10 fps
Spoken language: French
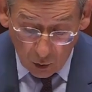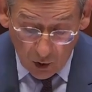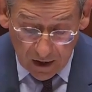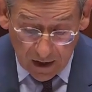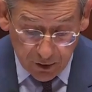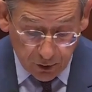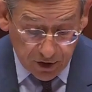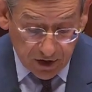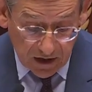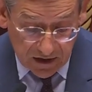Où est la
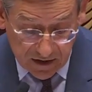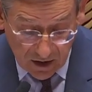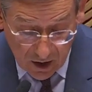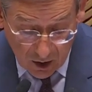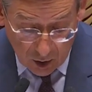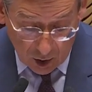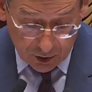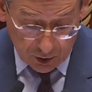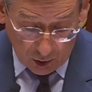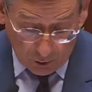justice
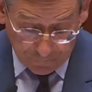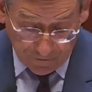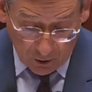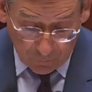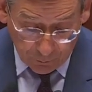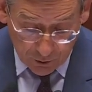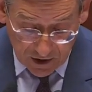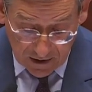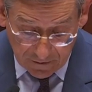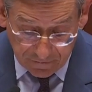lorsque l'on fait
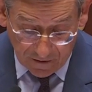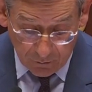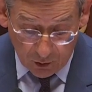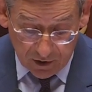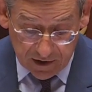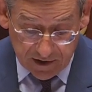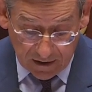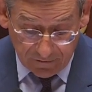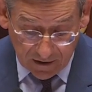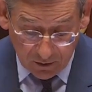reposer les fameux
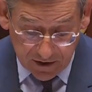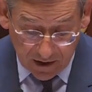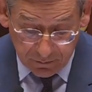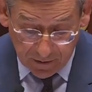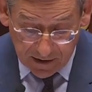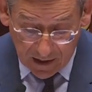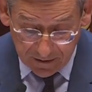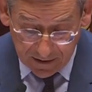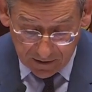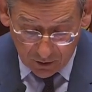17,7
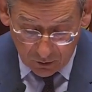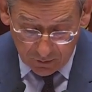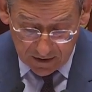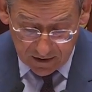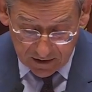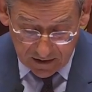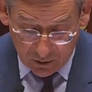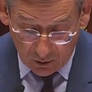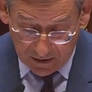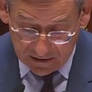milliards d'économies
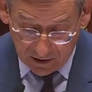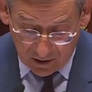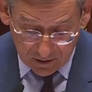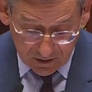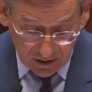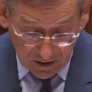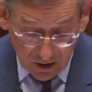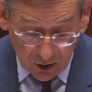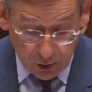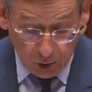d'ici 2030
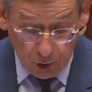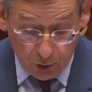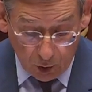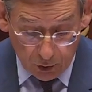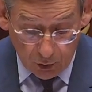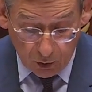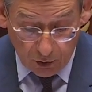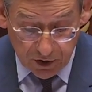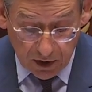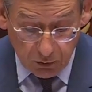sur le dos de
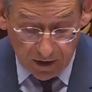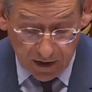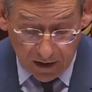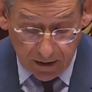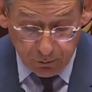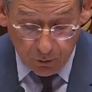nos concitoyens